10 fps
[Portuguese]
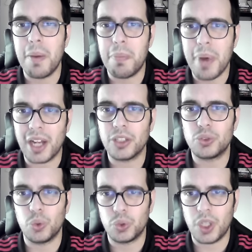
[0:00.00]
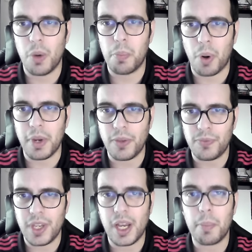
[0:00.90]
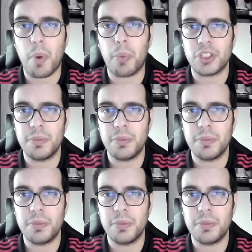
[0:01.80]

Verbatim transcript: bela solução para o Benfica para o próximo